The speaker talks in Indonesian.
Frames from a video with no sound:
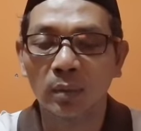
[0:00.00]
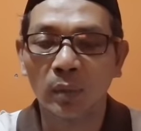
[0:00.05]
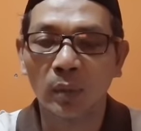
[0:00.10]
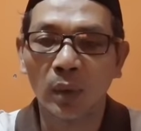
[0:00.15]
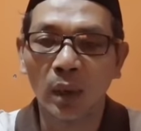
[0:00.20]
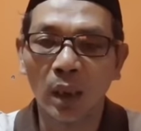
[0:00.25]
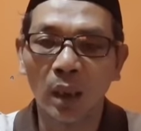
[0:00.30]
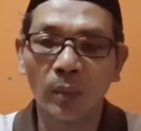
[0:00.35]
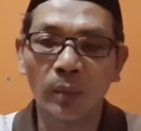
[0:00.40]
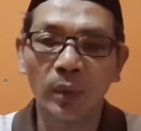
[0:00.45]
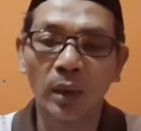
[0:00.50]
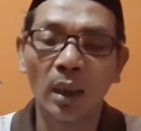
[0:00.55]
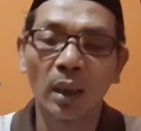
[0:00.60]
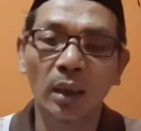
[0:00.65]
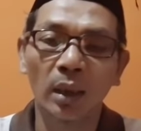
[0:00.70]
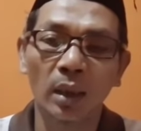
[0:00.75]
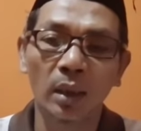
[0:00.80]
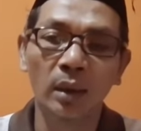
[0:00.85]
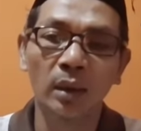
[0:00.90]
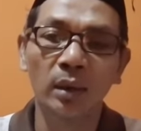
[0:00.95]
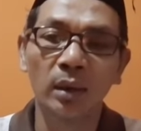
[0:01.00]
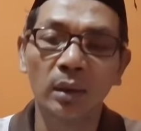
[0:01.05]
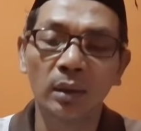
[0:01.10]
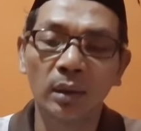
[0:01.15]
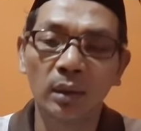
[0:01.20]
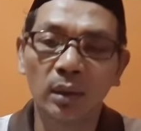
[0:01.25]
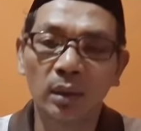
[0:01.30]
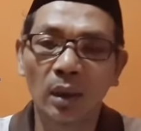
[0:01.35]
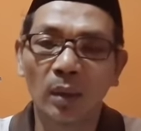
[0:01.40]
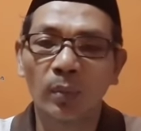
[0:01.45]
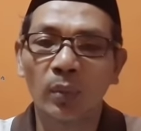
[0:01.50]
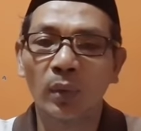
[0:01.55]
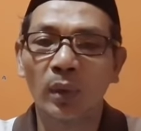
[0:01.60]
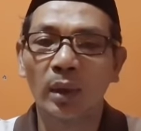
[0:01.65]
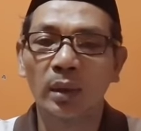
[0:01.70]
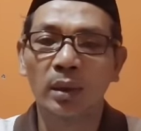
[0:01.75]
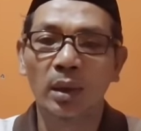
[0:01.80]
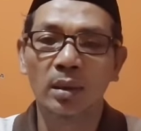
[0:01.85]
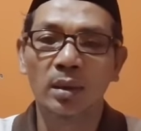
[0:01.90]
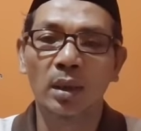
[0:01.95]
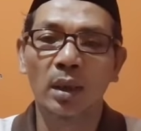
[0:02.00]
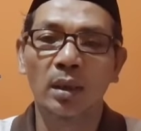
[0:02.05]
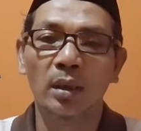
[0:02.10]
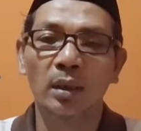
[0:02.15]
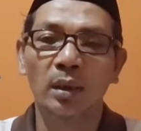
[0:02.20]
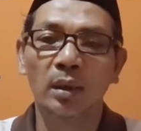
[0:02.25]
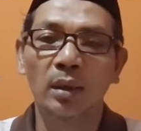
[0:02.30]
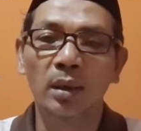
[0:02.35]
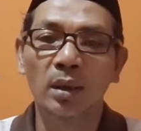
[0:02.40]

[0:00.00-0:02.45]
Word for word: memahami agar ini tidak boleh terjadi.